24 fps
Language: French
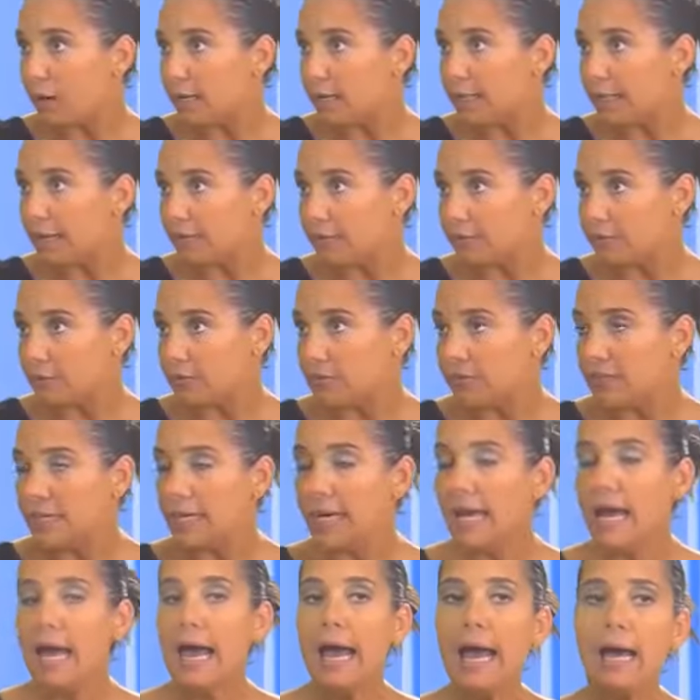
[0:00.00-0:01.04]
de la
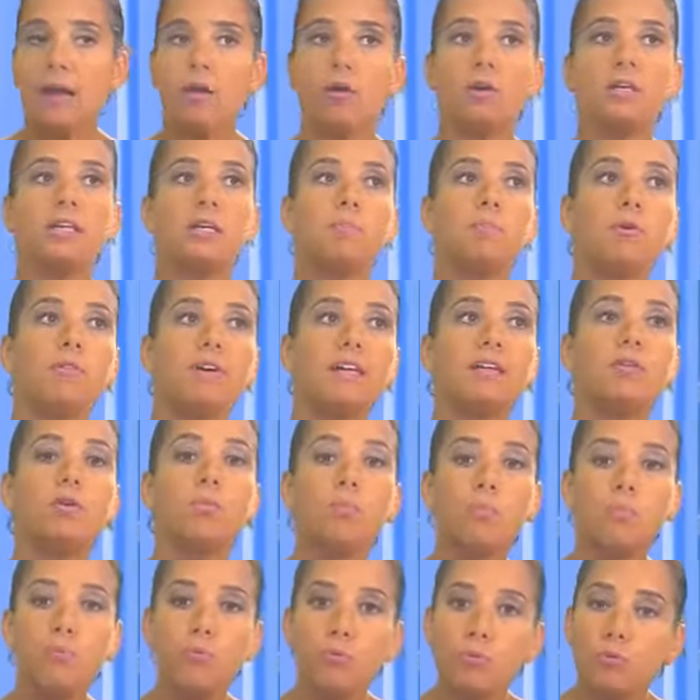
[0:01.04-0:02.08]
santé, alors qui peuvent
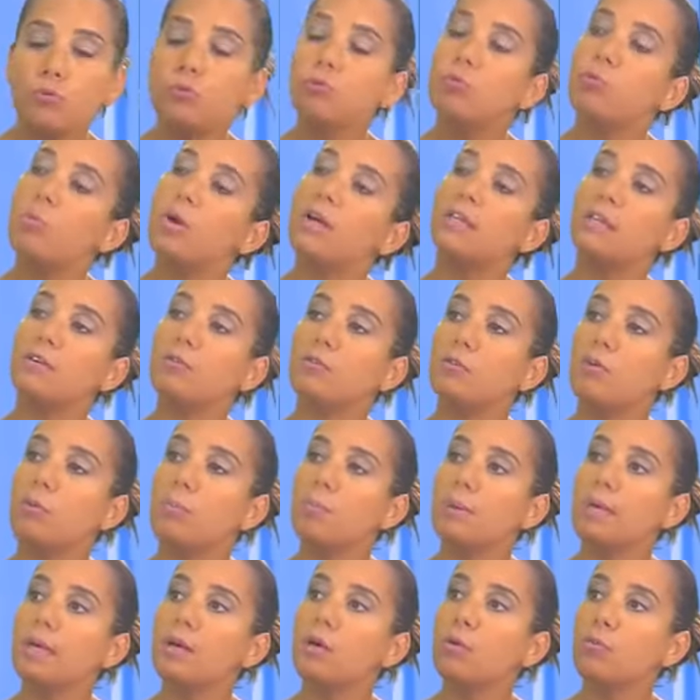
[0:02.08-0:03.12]
être plus ou moins
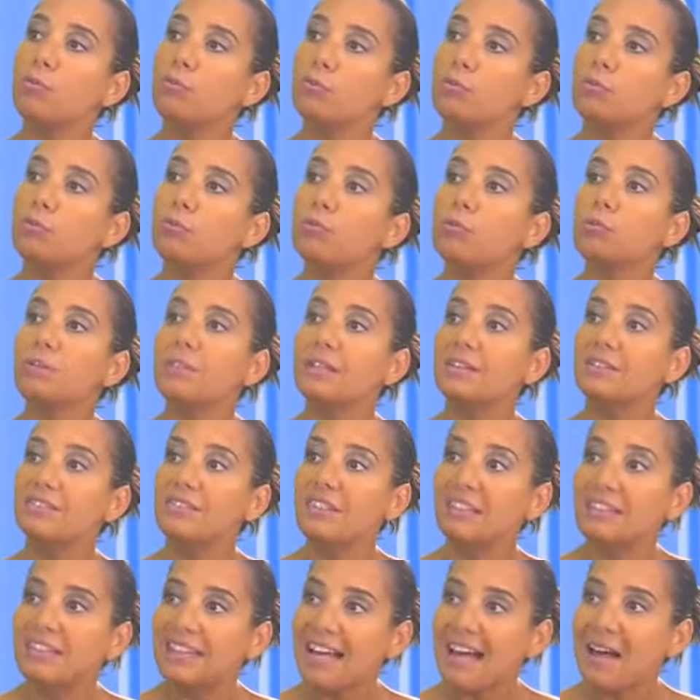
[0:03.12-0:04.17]
développés en fonction
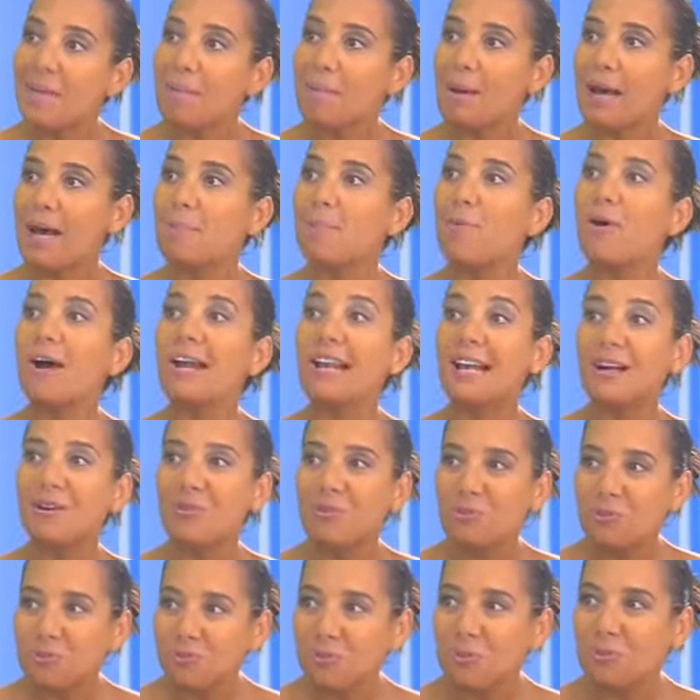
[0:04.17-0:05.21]
des États par rapport à la
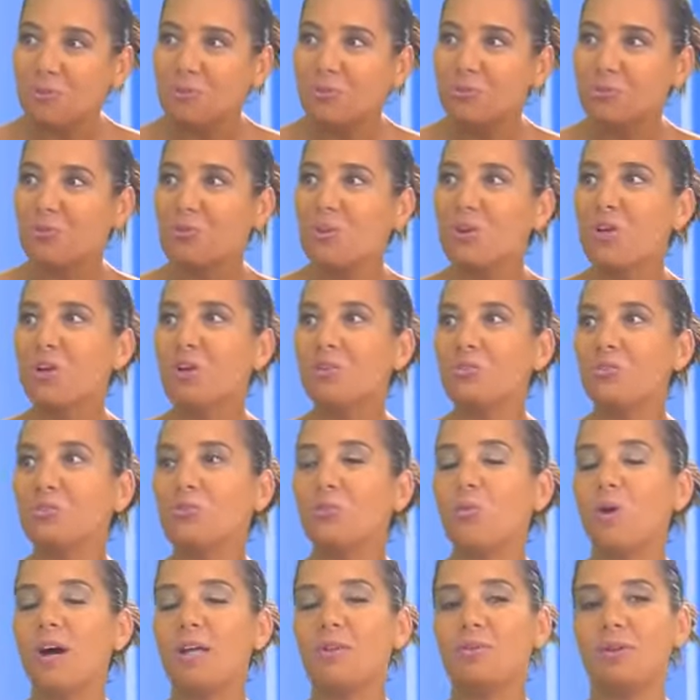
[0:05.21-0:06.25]
construction du
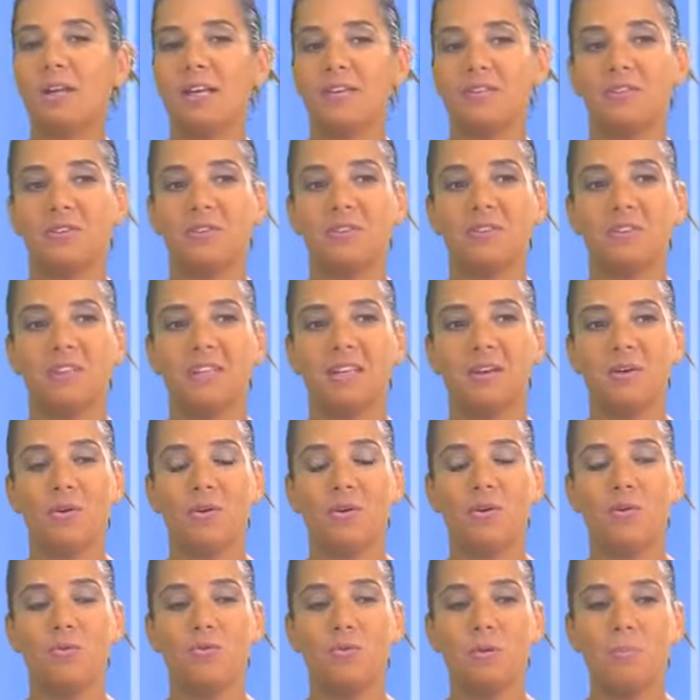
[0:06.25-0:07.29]
droit de la santé euh,
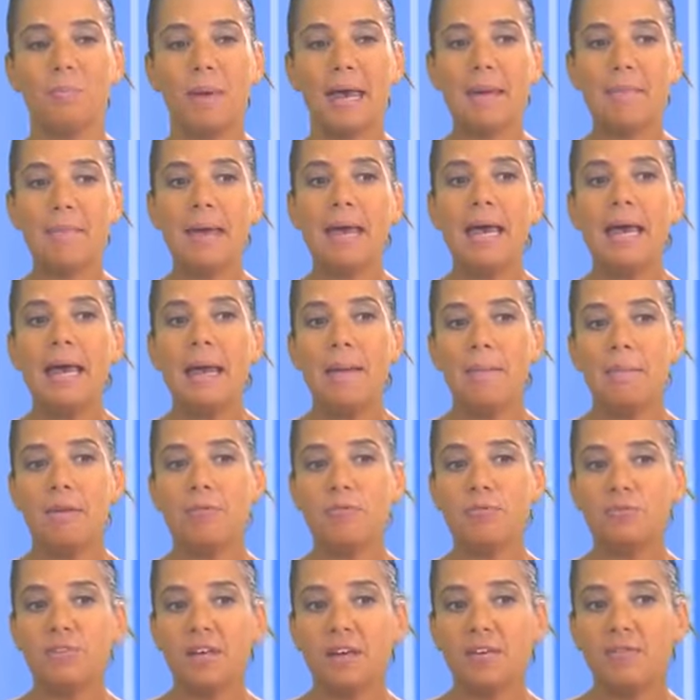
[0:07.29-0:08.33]
lui-même. Mais
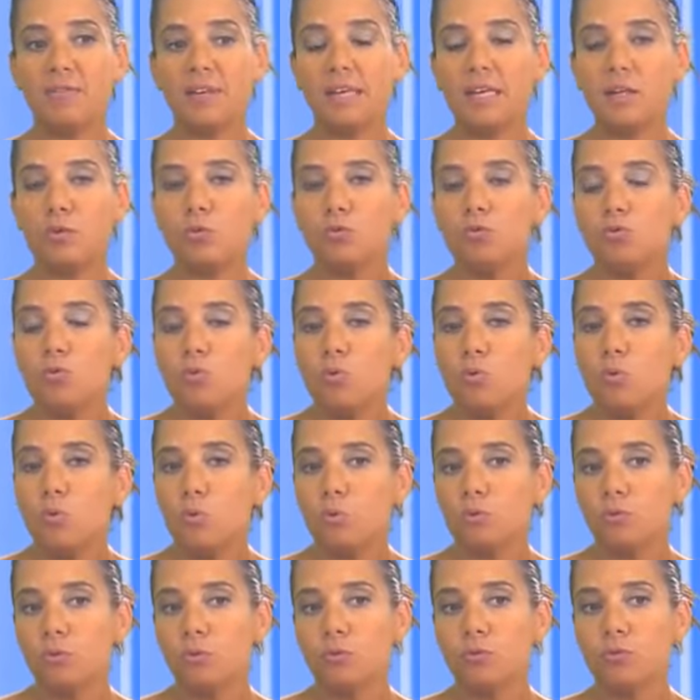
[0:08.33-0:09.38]
vous avez tout le
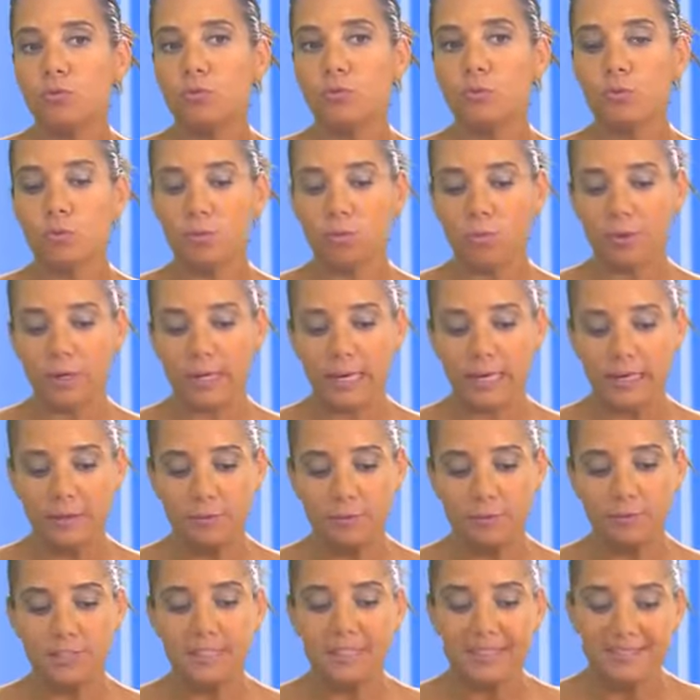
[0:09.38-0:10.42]
contentieux qu'on
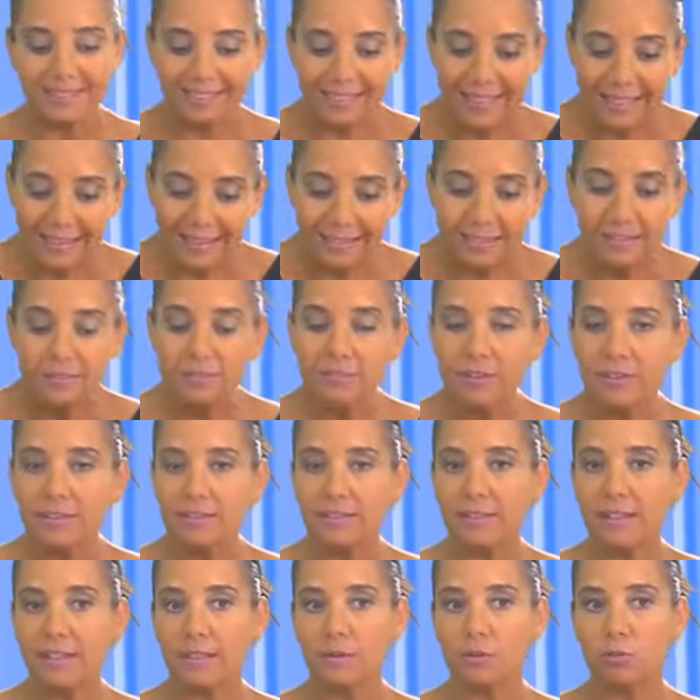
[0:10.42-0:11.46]
qualifie des
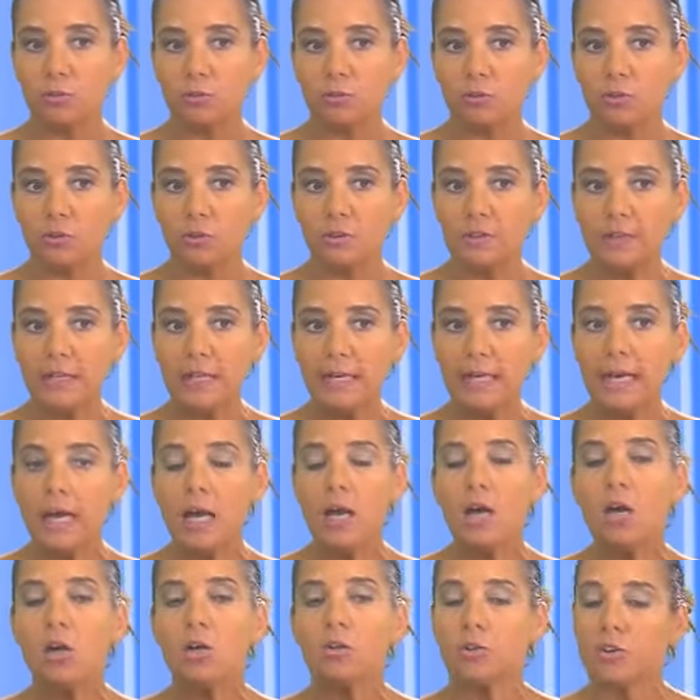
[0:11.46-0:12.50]
activités de santé
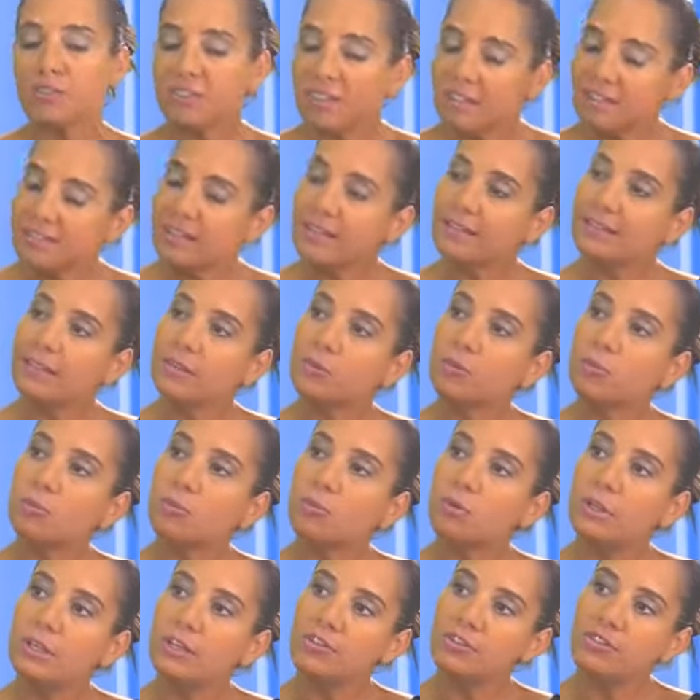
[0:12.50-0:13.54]
dans un certain nombre
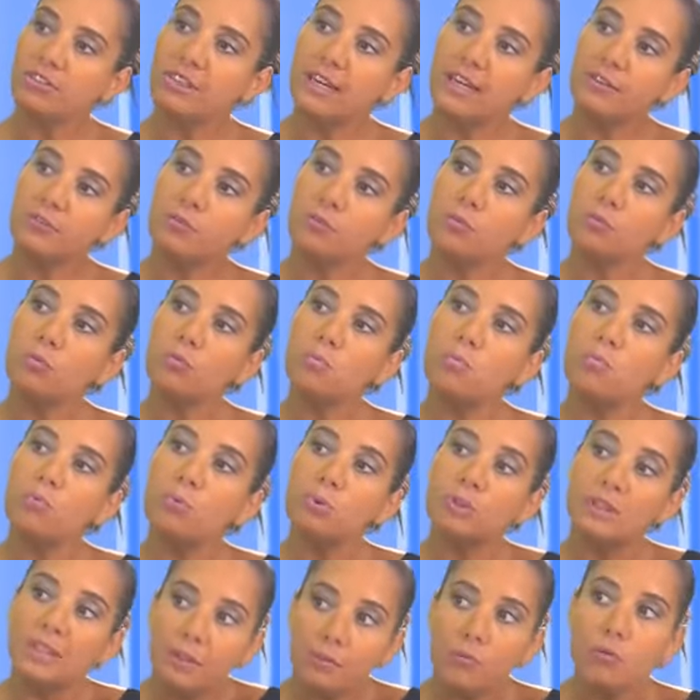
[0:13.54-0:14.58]
de législations
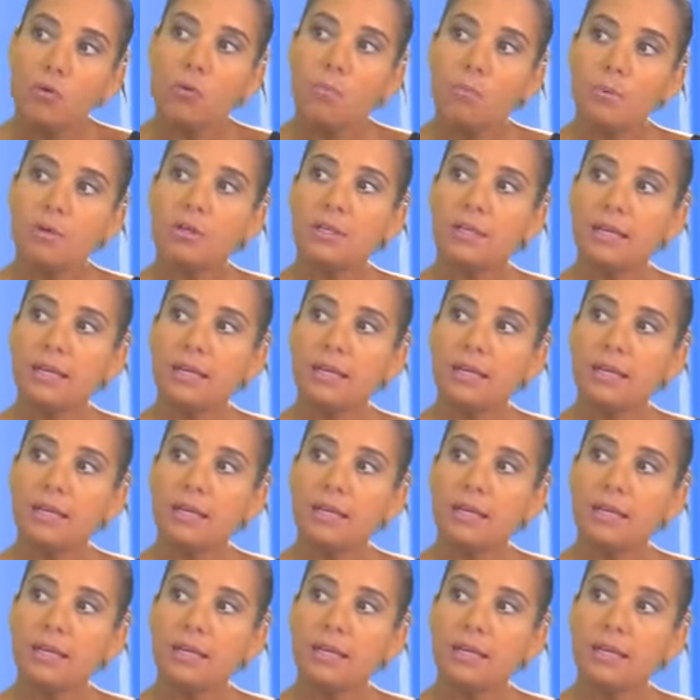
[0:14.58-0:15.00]
pour développer une